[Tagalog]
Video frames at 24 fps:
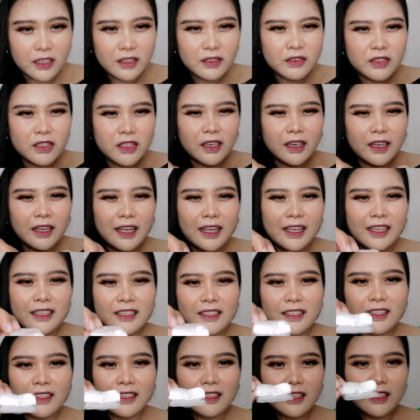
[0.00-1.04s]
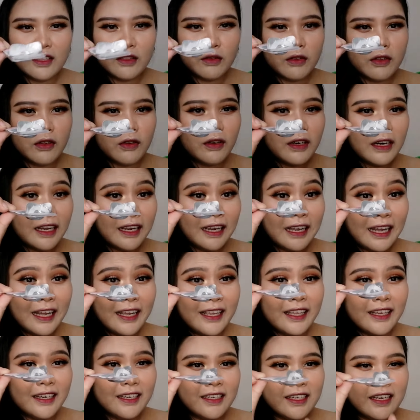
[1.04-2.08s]
Ganito siya guys. Ito yung
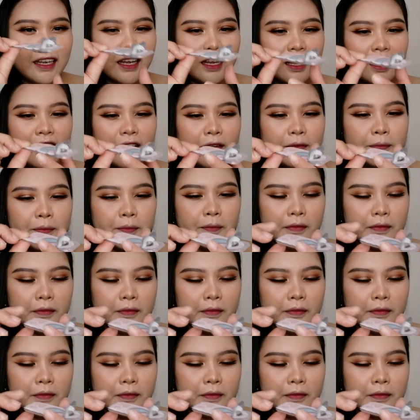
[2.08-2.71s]
lagayan niya ha.